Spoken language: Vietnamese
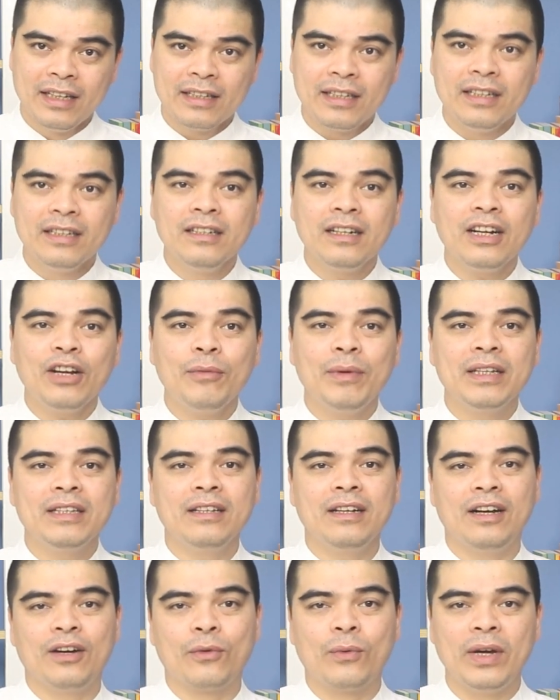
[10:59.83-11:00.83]
Thì nước lau bàn
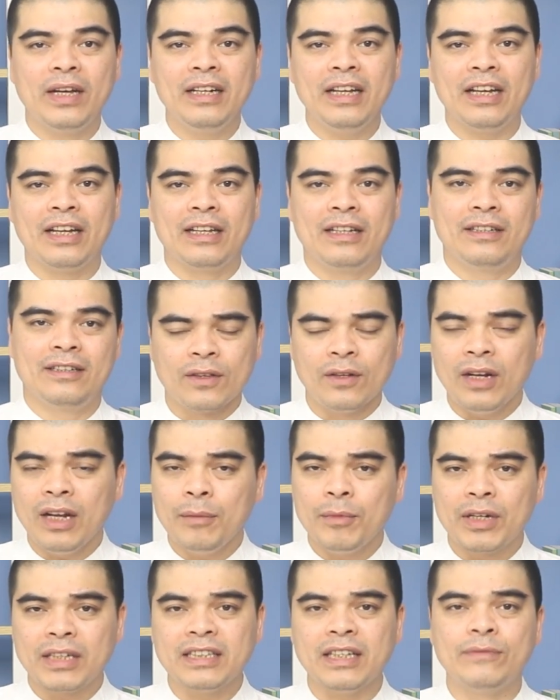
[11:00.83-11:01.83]
thờ quế này nó
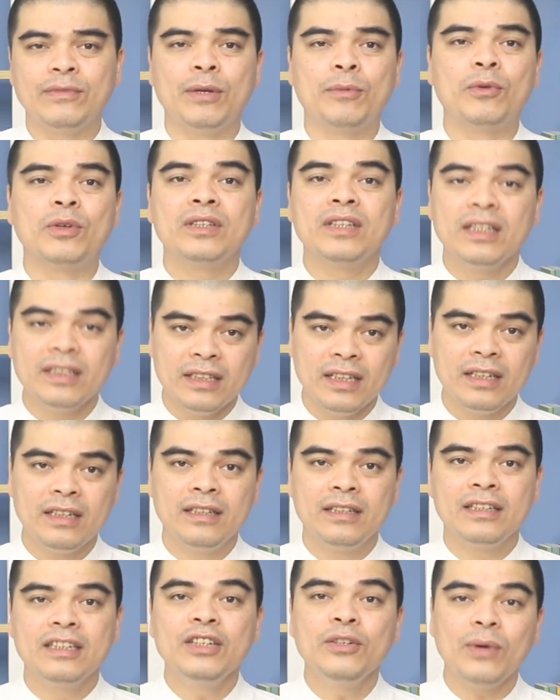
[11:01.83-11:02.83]
là một cái sản phẩm của thiên
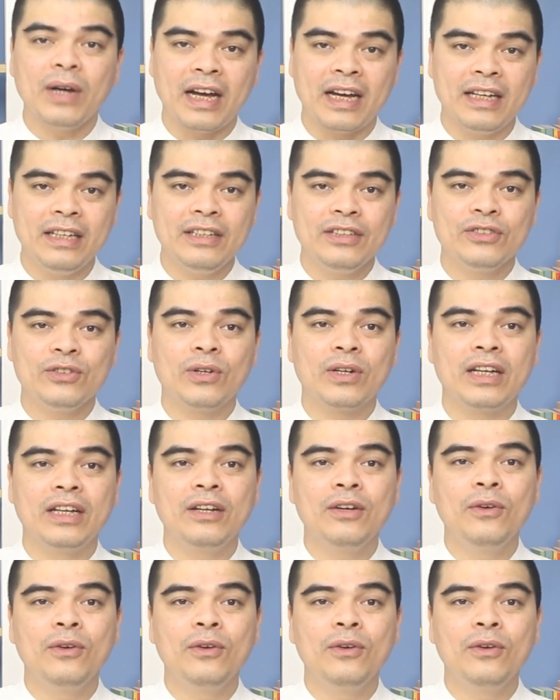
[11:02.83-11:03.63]
nhiên, ưu ái cho cái